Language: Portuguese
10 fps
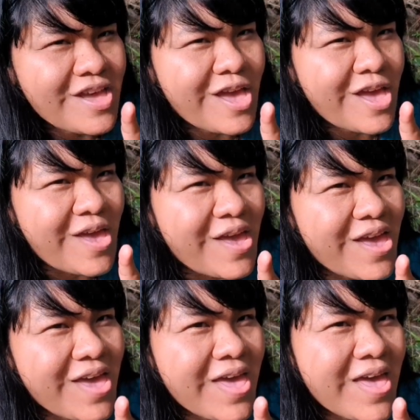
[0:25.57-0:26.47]

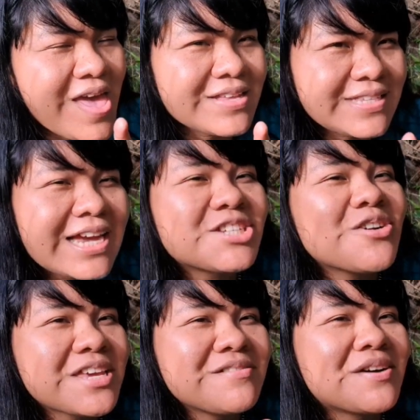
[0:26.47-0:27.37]
É, você
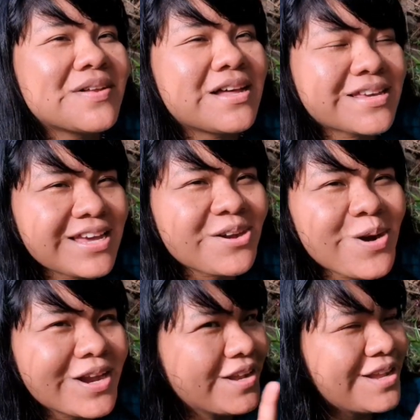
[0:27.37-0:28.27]
achou que eu ia falar aqui
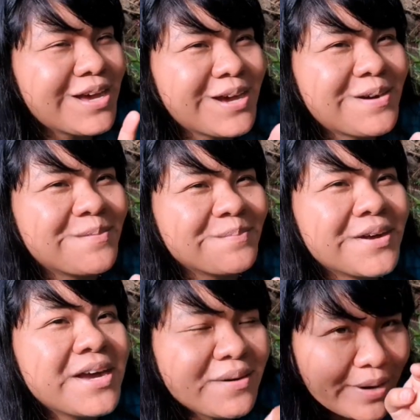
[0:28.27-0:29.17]
agora? Não. Não.